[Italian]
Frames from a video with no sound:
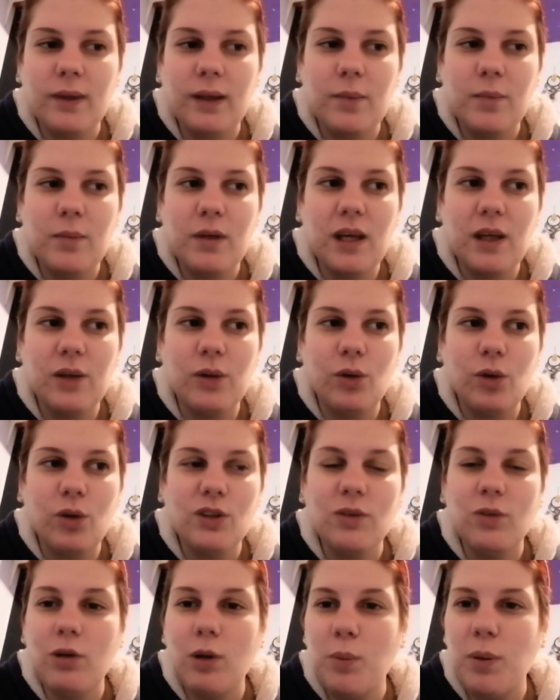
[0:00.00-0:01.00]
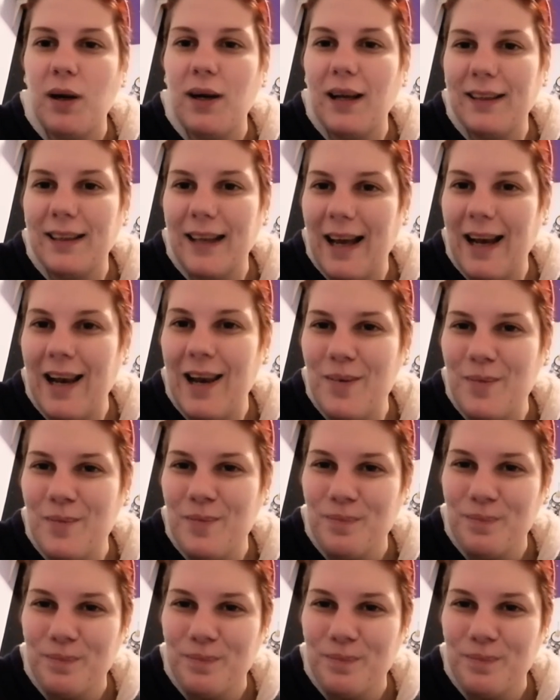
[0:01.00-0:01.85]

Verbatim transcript: che mi chiedono cosa voglio per Natale.